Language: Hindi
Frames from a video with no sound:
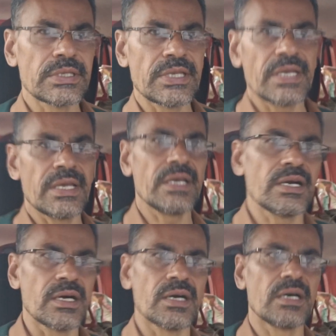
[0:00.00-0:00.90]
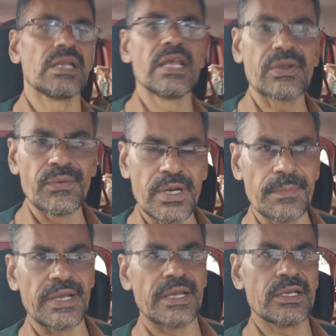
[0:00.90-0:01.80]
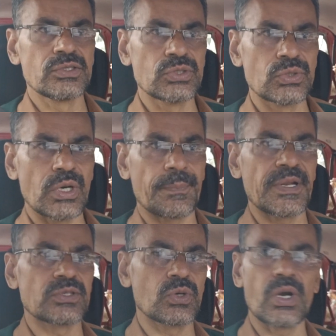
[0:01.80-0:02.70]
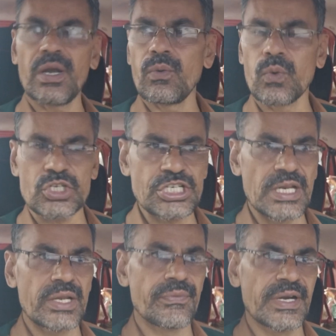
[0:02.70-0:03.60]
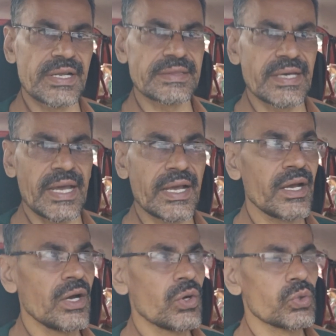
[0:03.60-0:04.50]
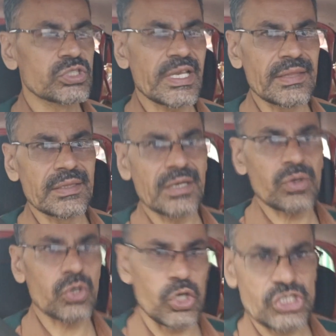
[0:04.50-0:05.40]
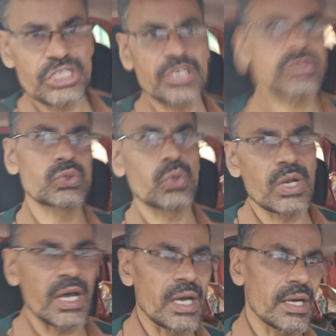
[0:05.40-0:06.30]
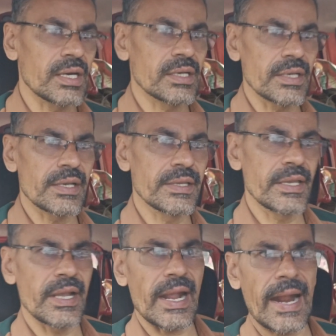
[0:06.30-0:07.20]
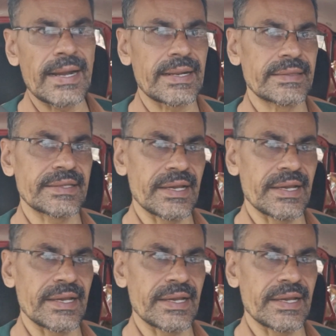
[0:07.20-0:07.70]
ये लिक्विड में जो अपना जो वॉशिंग लिक्विड रहता है उसके अंदर कॉस्टिक सोडा ये ऐड रहता